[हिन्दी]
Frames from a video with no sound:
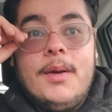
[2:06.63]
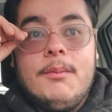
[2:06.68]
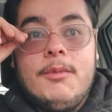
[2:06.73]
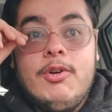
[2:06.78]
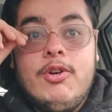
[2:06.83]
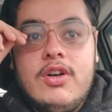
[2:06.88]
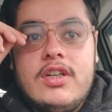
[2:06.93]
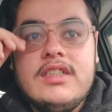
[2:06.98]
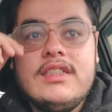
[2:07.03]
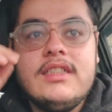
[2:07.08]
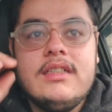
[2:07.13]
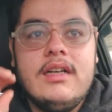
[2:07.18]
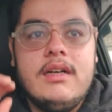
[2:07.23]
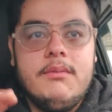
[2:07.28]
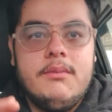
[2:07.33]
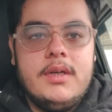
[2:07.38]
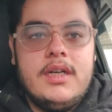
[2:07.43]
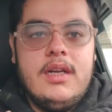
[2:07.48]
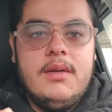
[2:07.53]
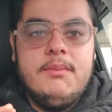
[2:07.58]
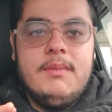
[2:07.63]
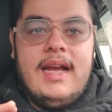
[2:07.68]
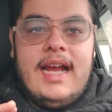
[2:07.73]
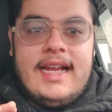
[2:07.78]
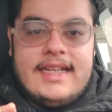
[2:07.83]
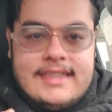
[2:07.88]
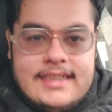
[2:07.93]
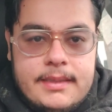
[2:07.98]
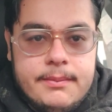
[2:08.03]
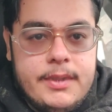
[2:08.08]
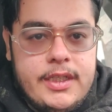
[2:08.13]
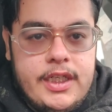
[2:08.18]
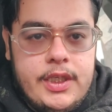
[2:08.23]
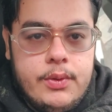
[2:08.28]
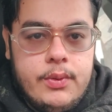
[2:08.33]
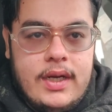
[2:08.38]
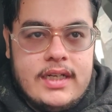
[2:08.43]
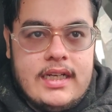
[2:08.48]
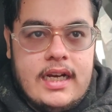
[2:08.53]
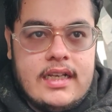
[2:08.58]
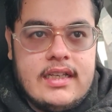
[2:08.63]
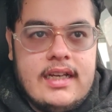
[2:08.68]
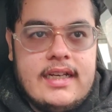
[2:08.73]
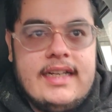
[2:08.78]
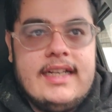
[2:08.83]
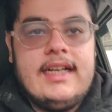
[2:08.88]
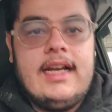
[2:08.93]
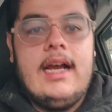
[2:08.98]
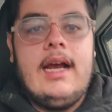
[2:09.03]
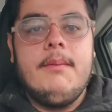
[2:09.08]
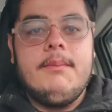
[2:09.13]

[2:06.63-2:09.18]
बिकॉज मतलब ऐसे भी नहीं हुआ जाता ठीक है